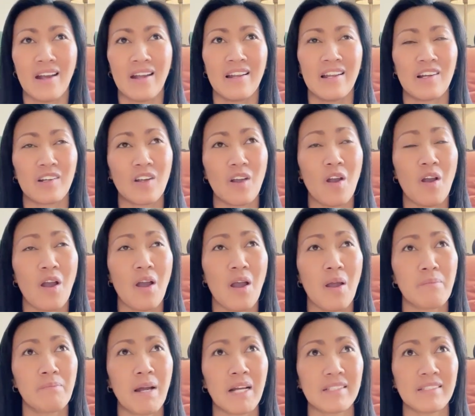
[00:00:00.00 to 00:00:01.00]
แล้วก็
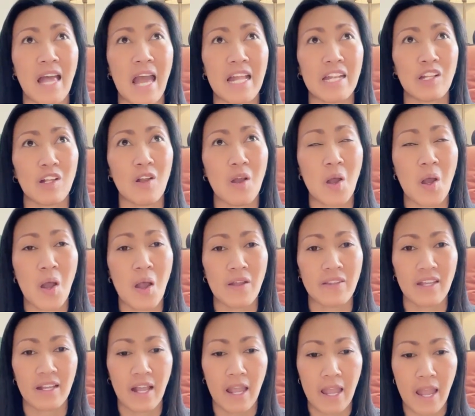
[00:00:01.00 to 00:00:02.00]
บางท่านก็
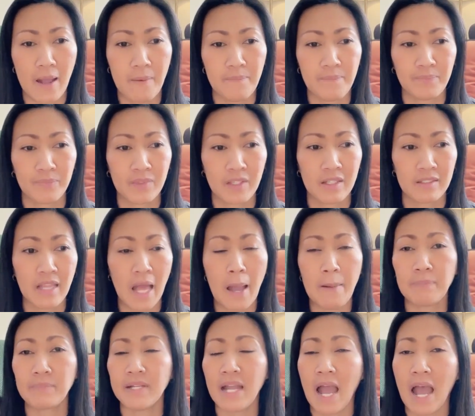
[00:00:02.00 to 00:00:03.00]
ยังไงอะ
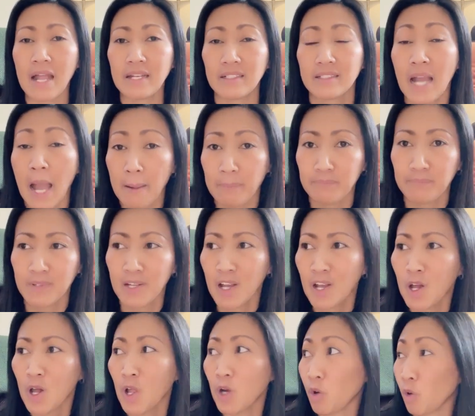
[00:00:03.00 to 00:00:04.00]
ทำงานขับ
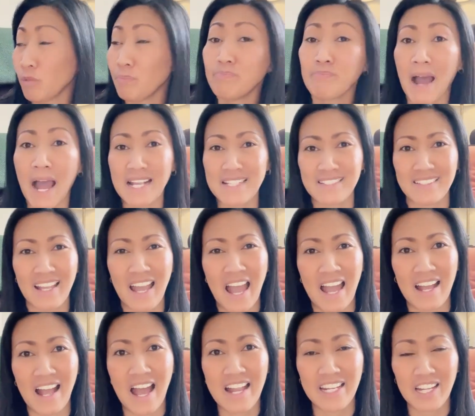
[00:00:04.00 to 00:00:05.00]
รถบัส ค่ะ
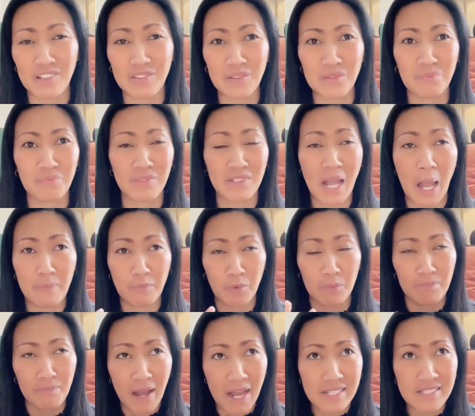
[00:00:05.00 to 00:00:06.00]
อันนี้ขับร
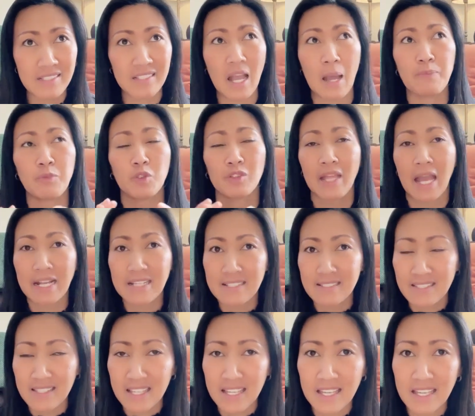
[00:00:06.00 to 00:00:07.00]
ถบัสขับรถแท็ก
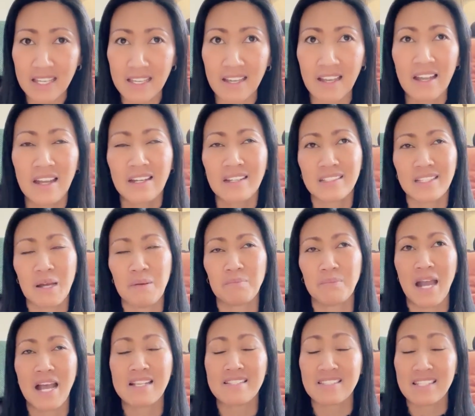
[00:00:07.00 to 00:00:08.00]
ซี่
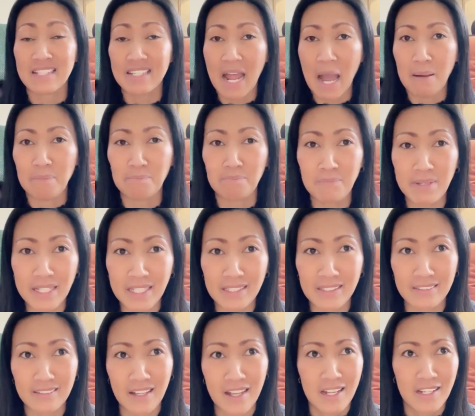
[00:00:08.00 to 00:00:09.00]
ทำงานสนามบิน
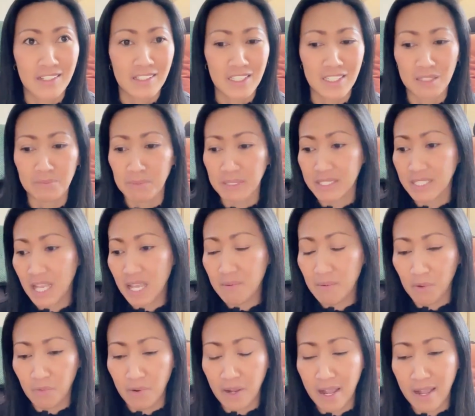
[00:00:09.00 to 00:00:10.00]
คือไม่ใช่
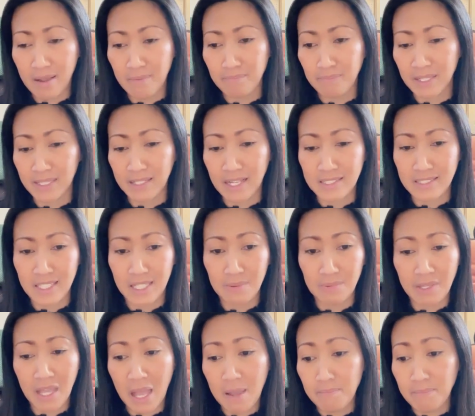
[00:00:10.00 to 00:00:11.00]
แบบว่าเป็นอาชีพ
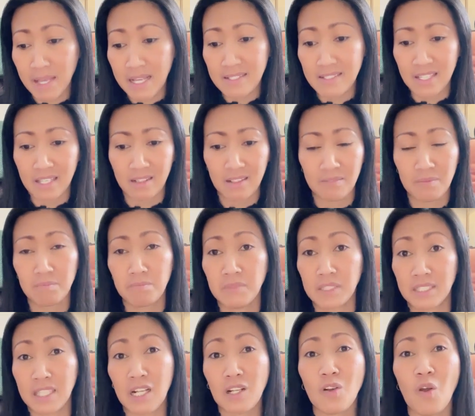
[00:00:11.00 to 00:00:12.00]
แค่เบสิกเหมือ
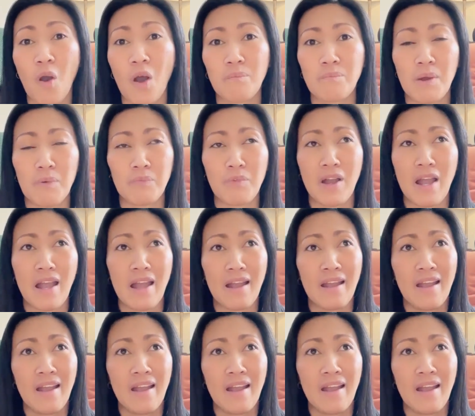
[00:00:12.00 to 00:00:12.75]
นแต่ก่อนแบบว่า